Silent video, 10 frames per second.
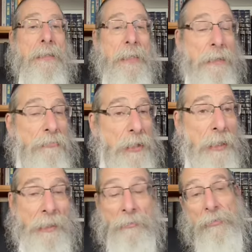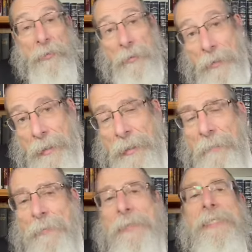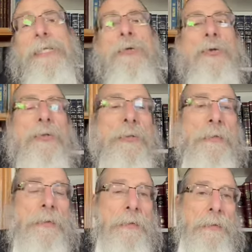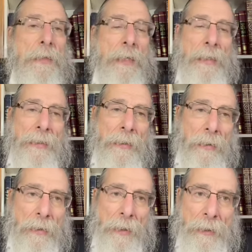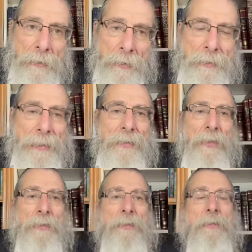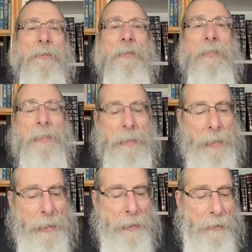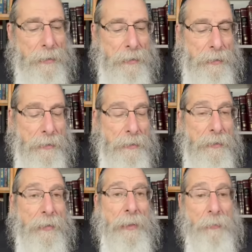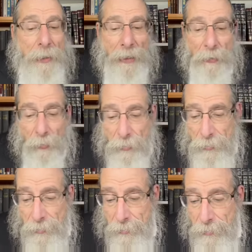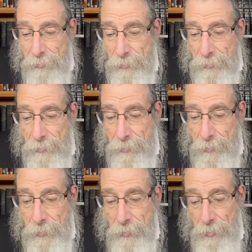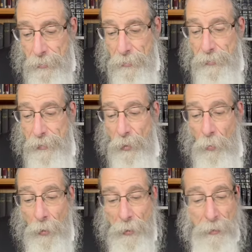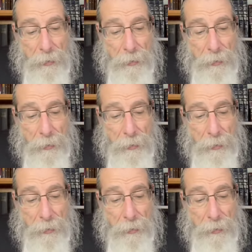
Elle est, elle est, dans, sa tente. Et là, il lui annonce de dire quoi